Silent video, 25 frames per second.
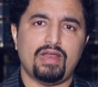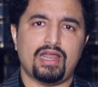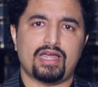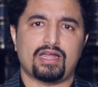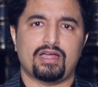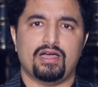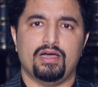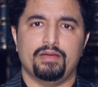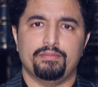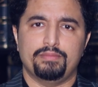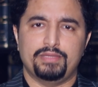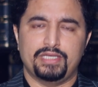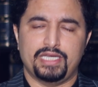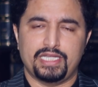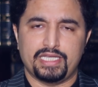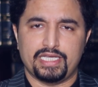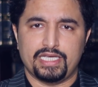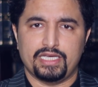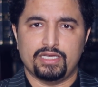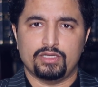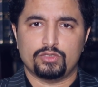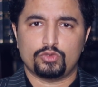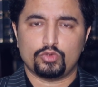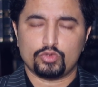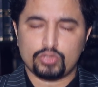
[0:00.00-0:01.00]
वाला काम भी नहीं
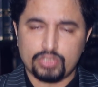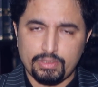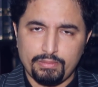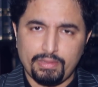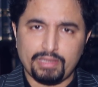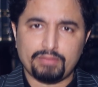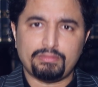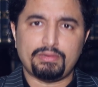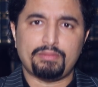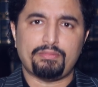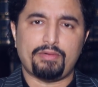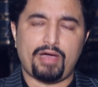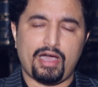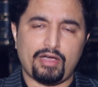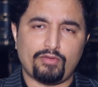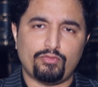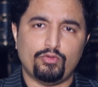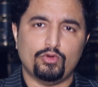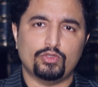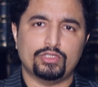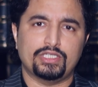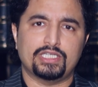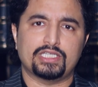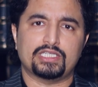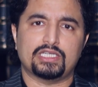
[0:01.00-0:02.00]
है तो उसके बाद फिर पाक
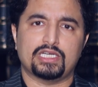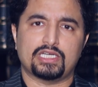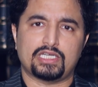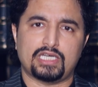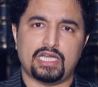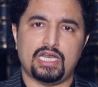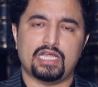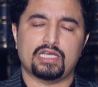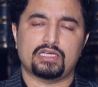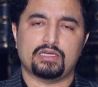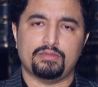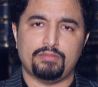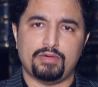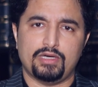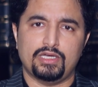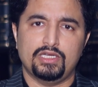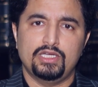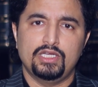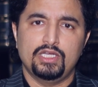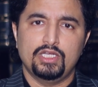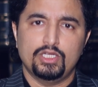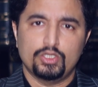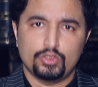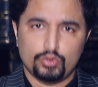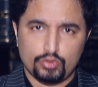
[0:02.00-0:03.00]
फौज ने इनका कला कमा
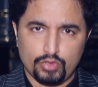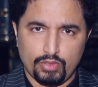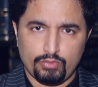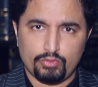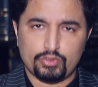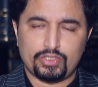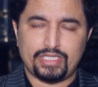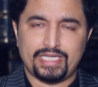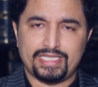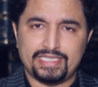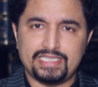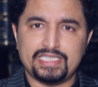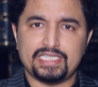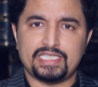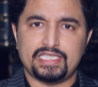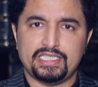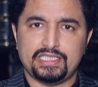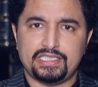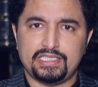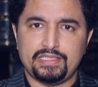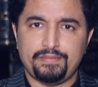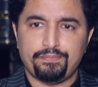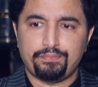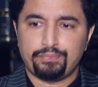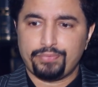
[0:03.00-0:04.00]
जो है वो तेज़ी की
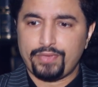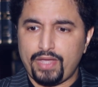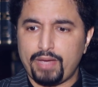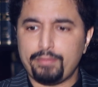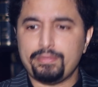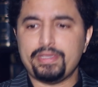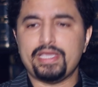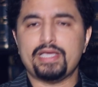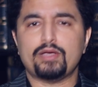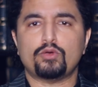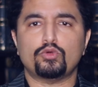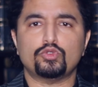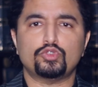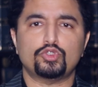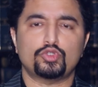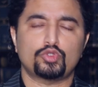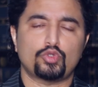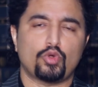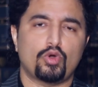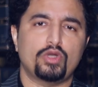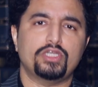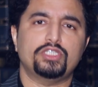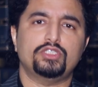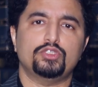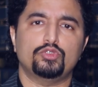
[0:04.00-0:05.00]
थी अभी ये कुछ
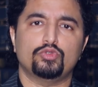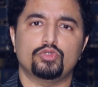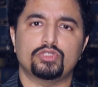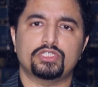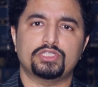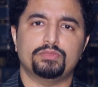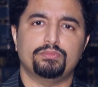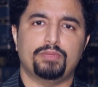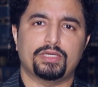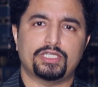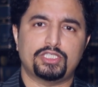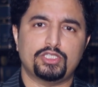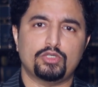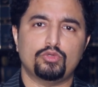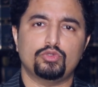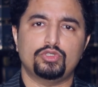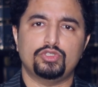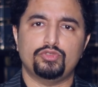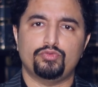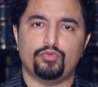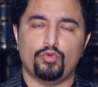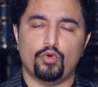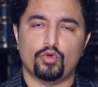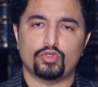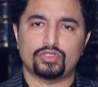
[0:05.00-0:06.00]
थोड़ी सी जो उनकी बची
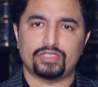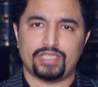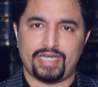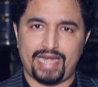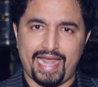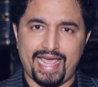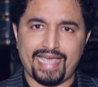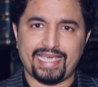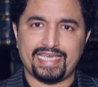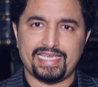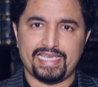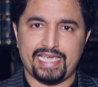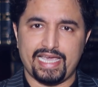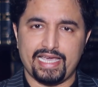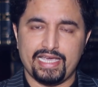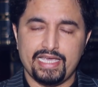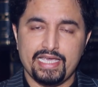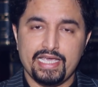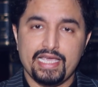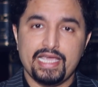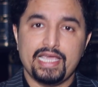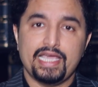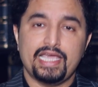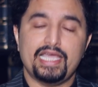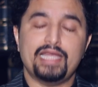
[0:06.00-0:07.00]
खुची फोर्स रह गई है
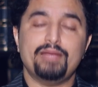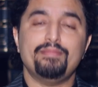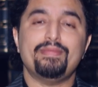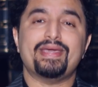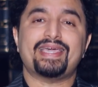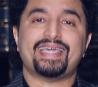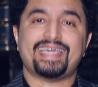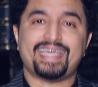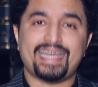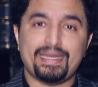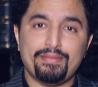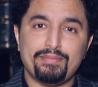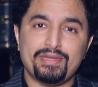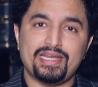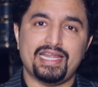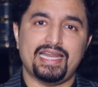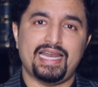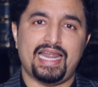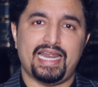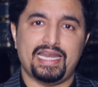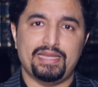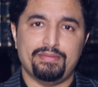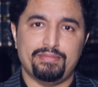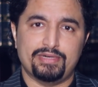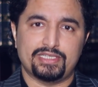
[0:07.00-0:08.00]
इनमें
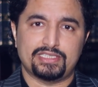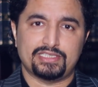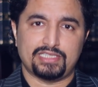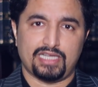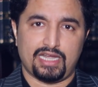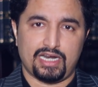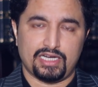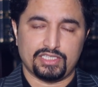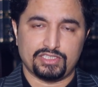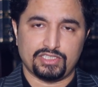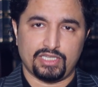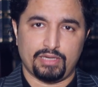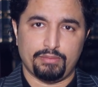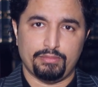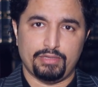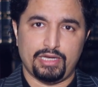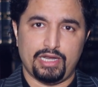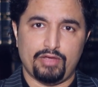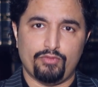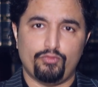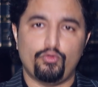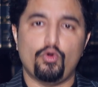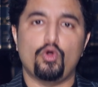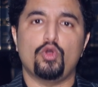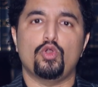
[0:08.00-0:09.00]
क्रिमिनल एलिमेंट सारा शामिल
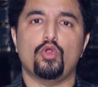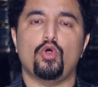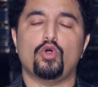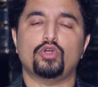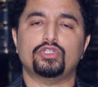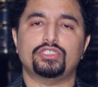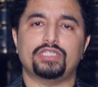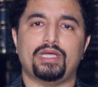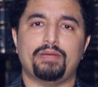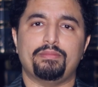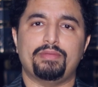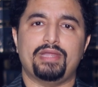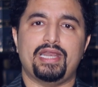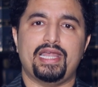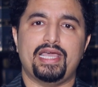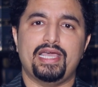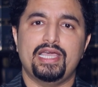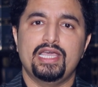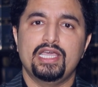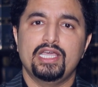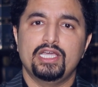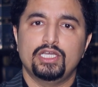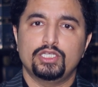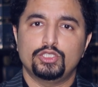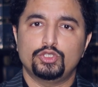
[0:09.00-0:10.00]
है वो लोग शामिल हैं
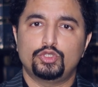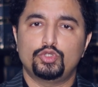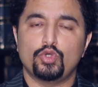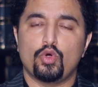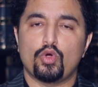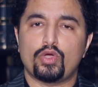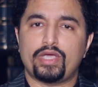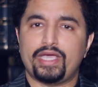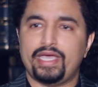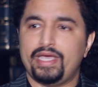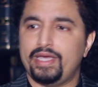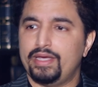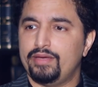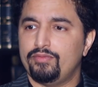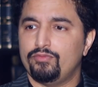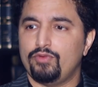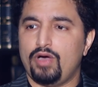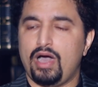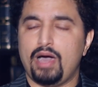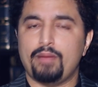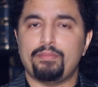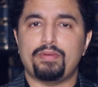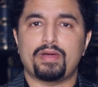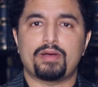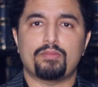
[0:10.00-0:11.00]
जो कि
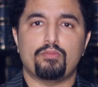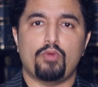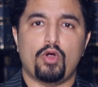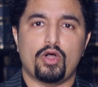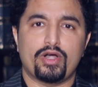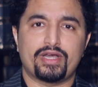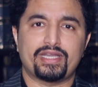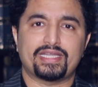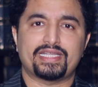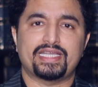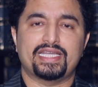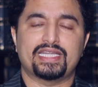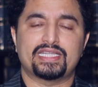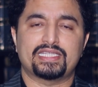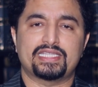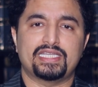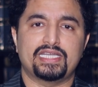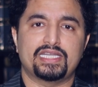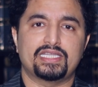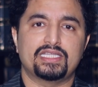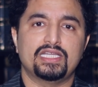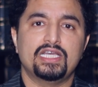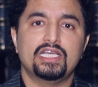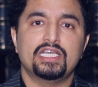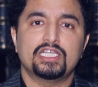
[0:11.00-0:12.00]
वहाँ पर बॉर्डर के इर्द
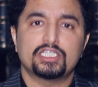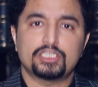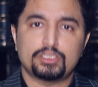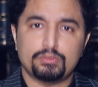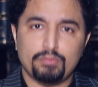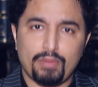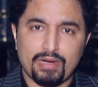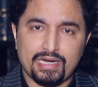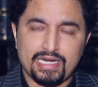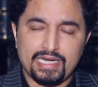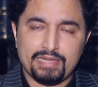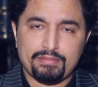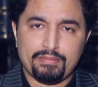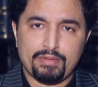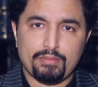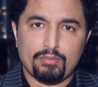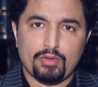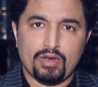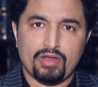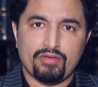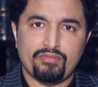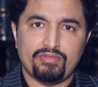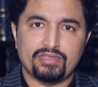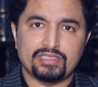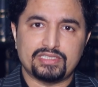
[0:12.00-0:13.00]
गिर्द स्मगलिंग में
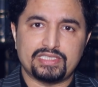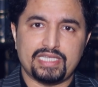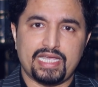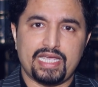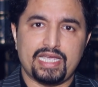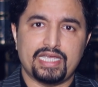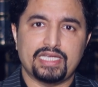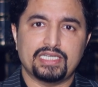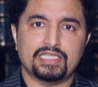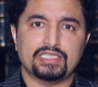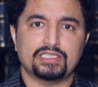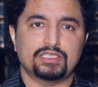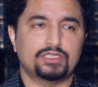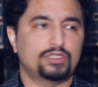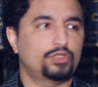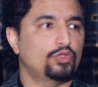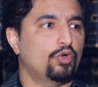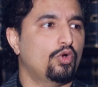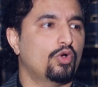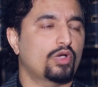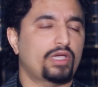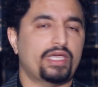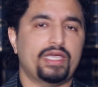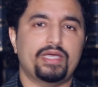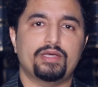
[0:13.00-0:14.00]
मुलविस हैं
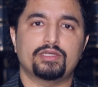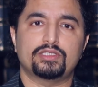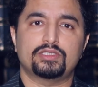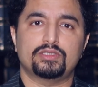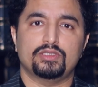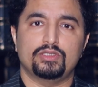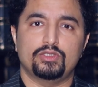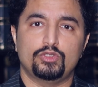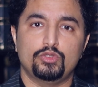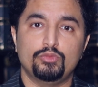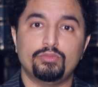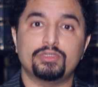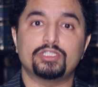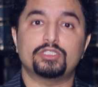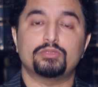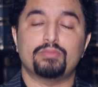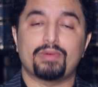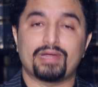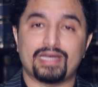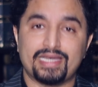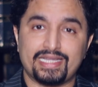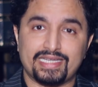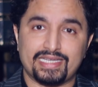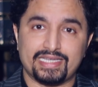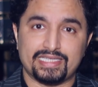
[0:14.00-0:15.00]
जो कि ह्यूमन
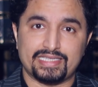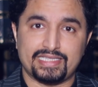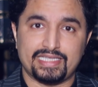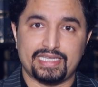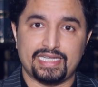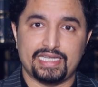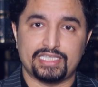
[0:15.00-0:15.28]
स्मगलिंग करते